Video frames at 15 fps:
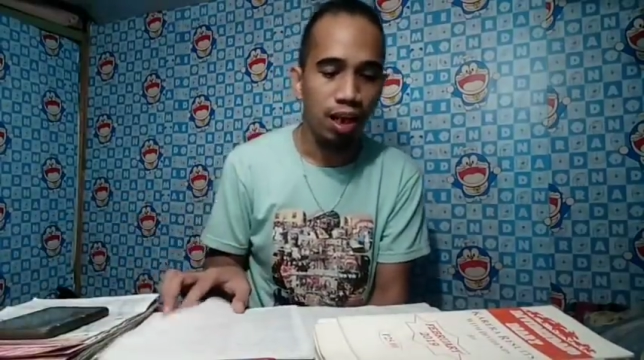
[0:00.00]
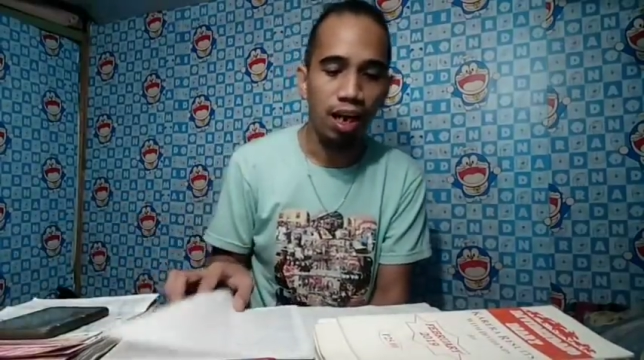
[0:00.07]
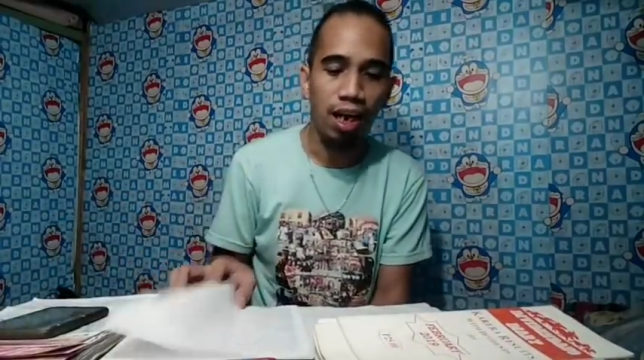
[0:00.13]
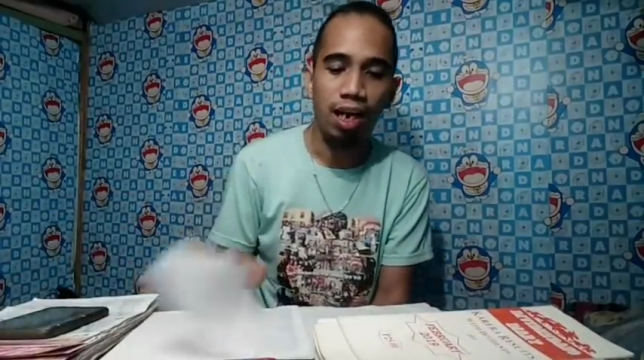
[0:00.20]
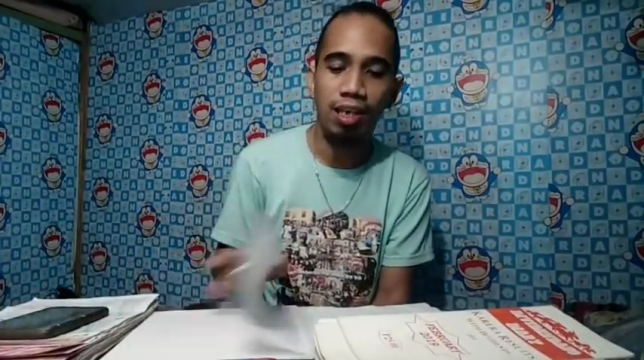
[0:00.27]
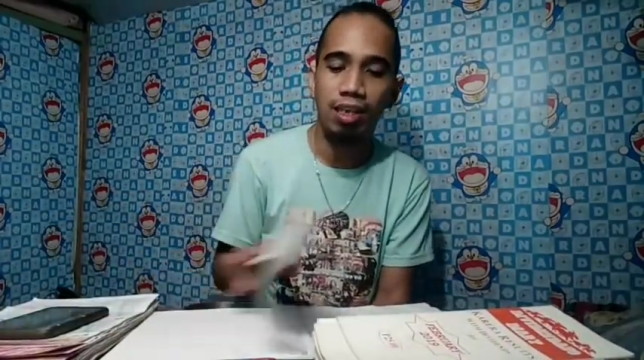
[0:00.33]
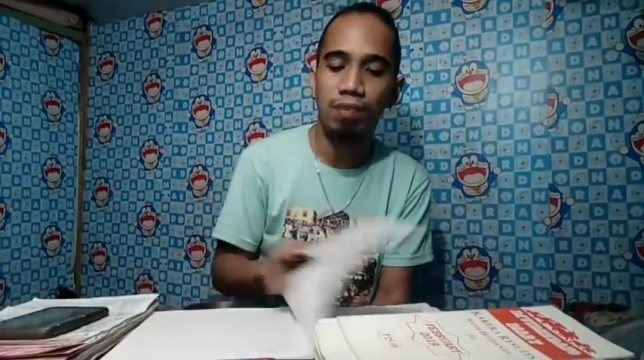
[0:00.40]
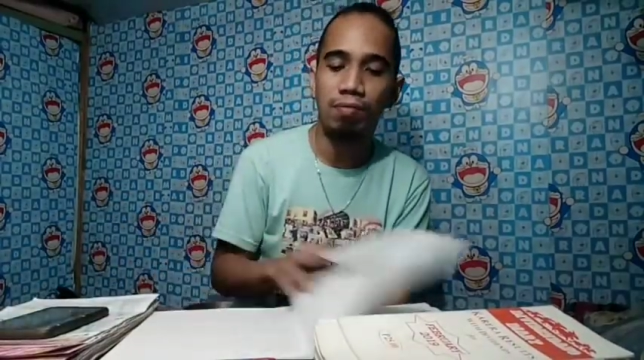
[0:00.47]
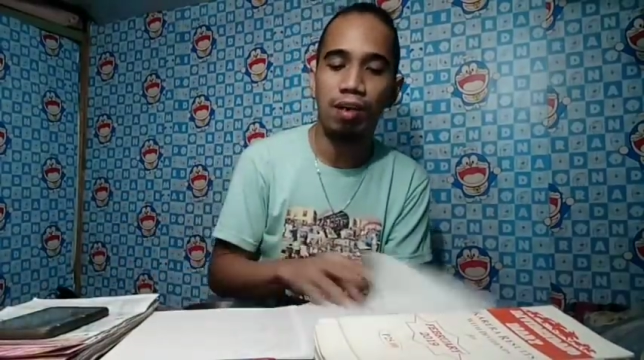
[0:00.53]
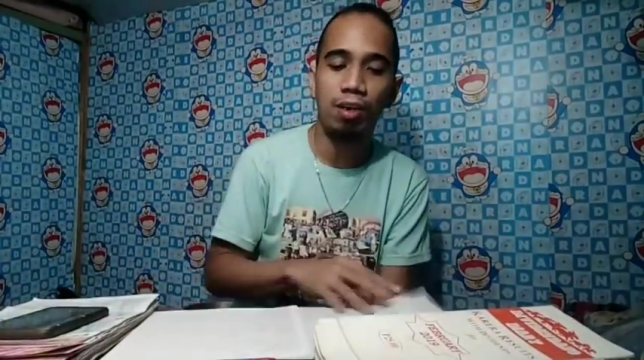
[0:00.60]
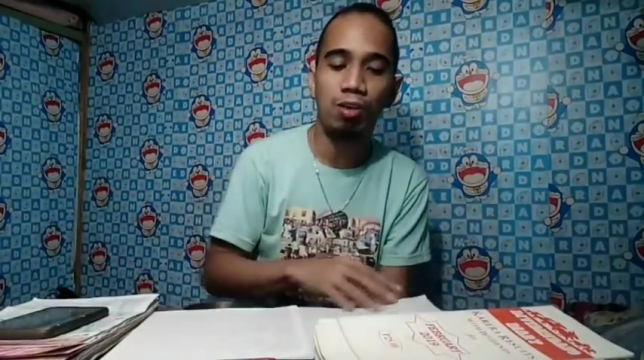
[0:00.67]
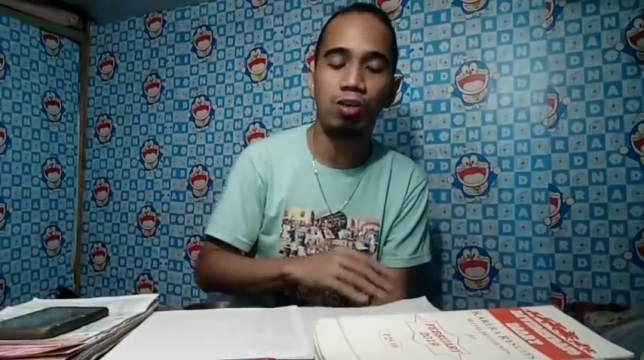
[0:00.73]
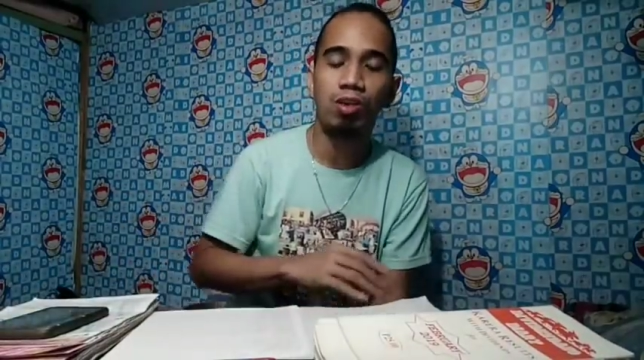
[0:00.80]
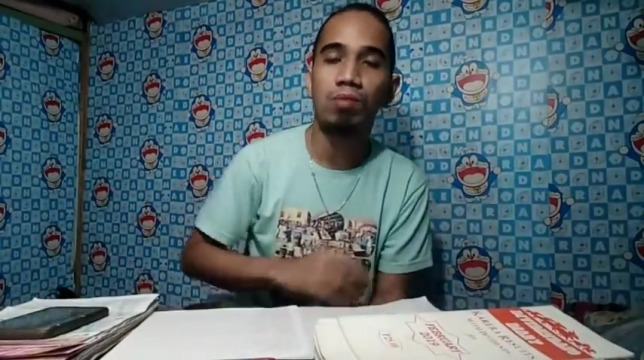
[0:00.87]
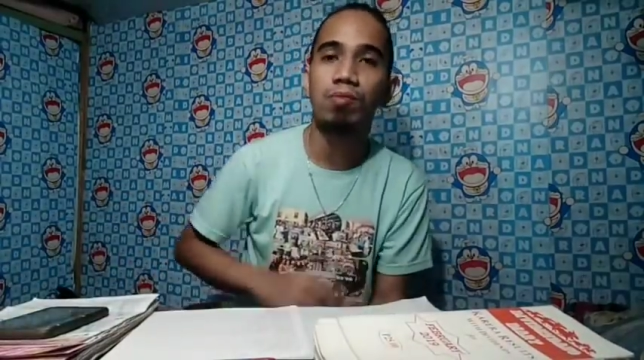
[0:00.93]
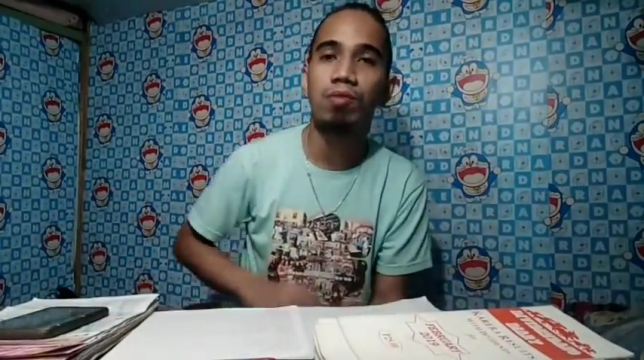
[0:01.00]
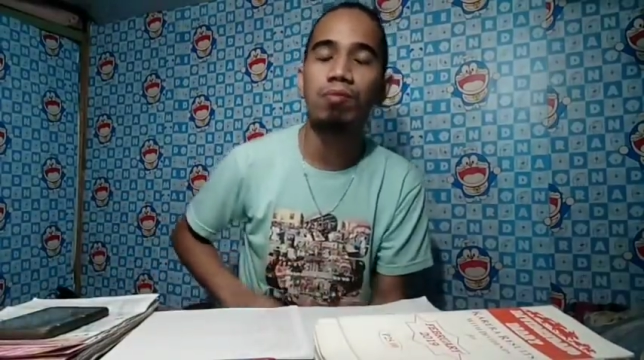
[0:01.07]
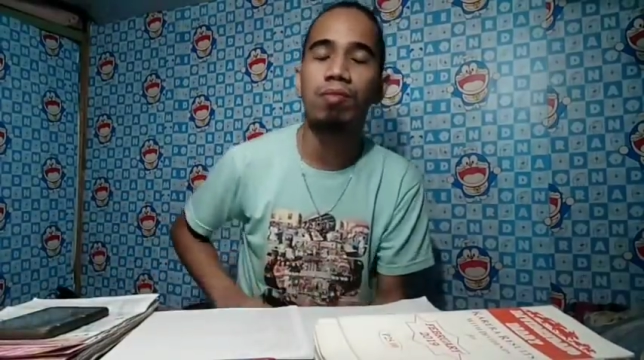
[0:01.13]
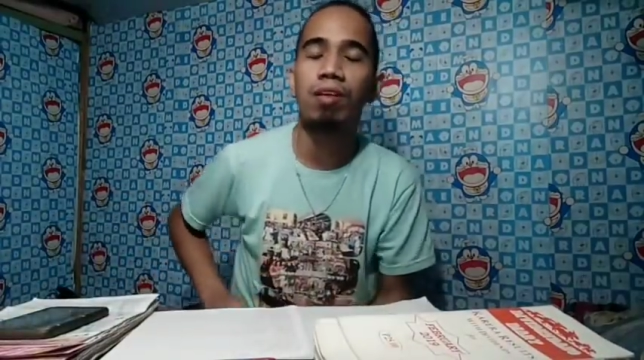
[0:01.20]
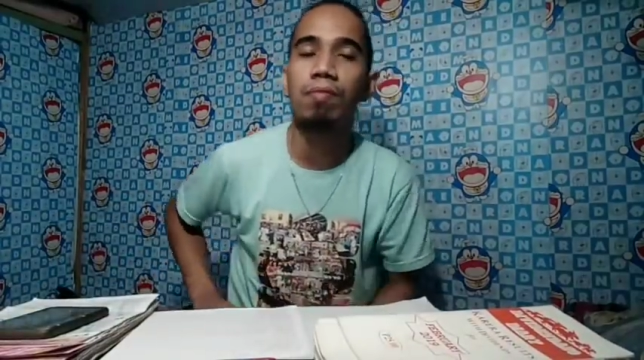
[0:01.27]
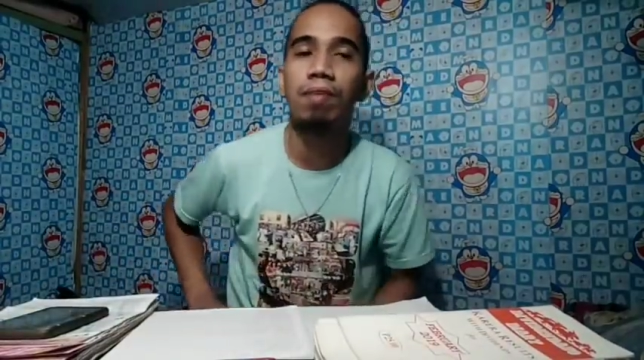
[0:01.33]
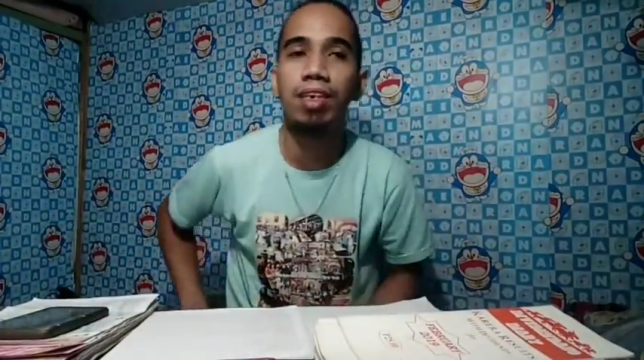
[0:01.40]
Uh, sa mga gusto po
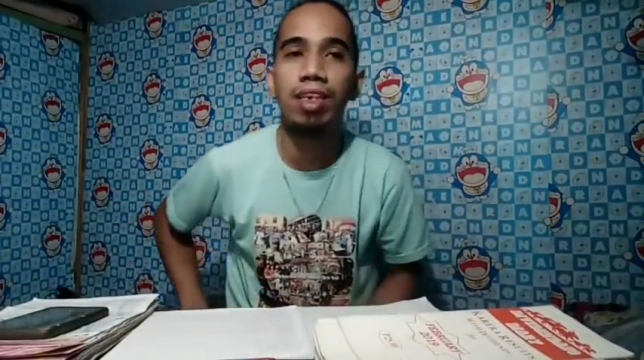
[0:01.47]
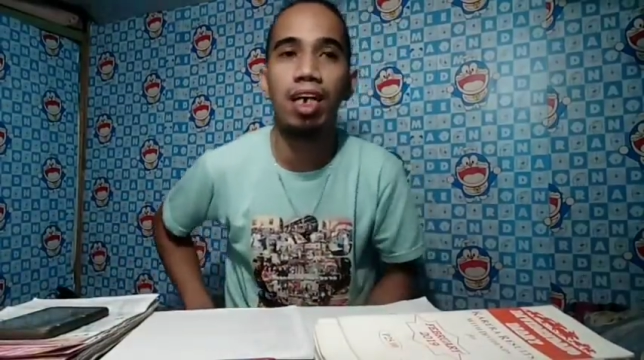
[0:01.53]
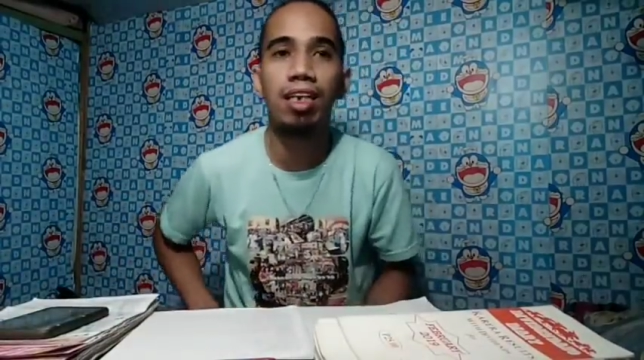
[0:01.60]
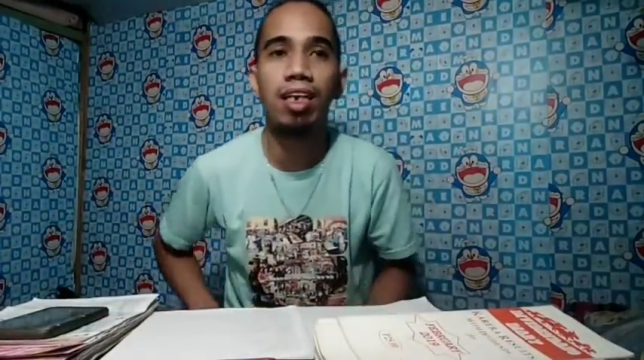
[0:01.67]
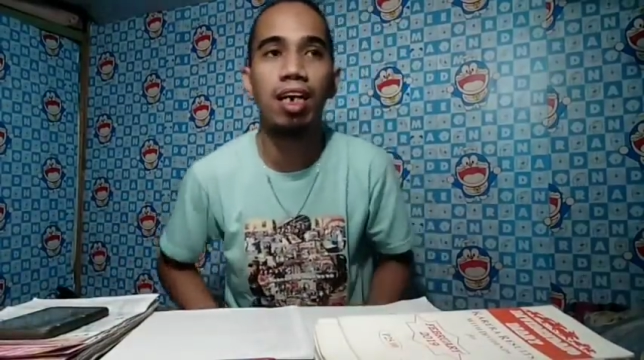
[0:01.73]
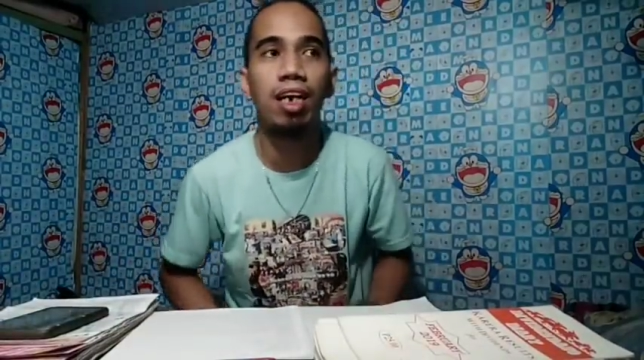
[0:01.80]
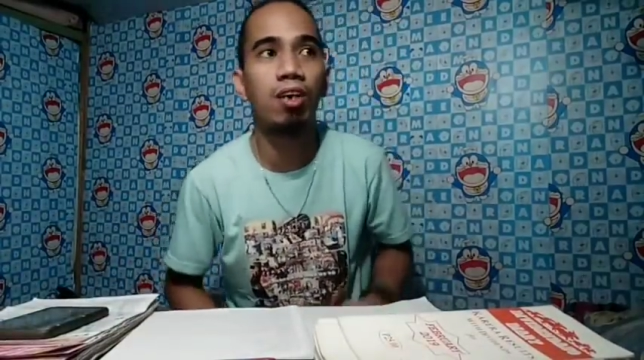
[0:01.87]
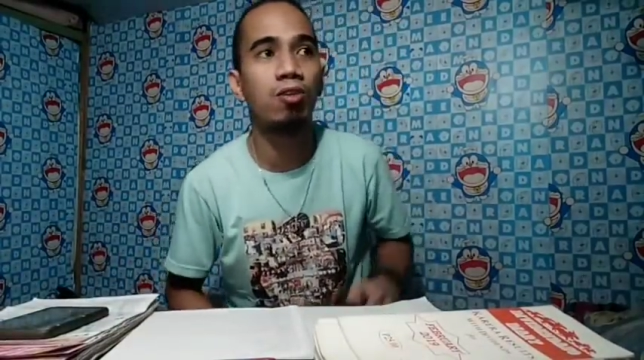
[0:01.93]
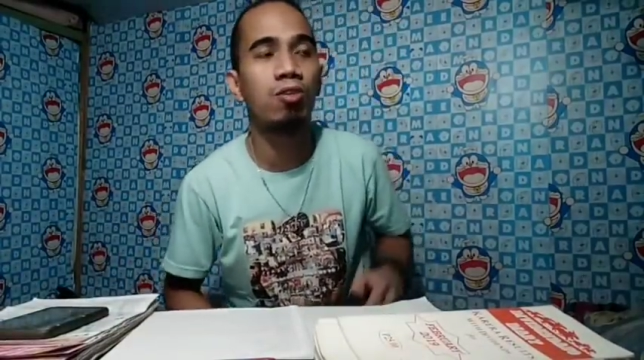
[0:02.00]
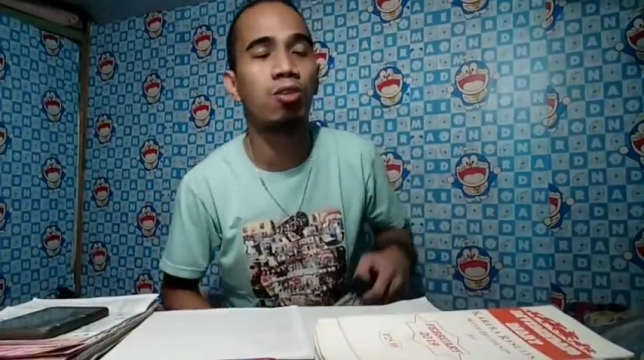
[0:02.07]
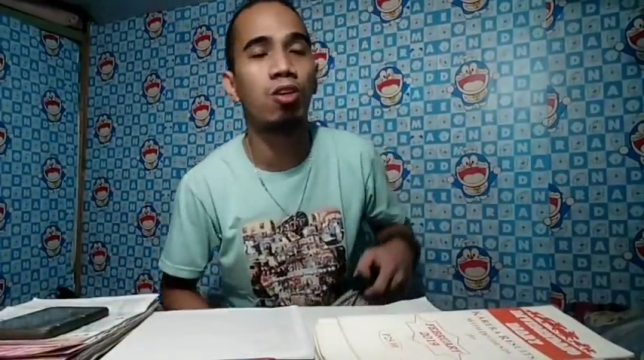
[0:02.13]
magpa-shout out,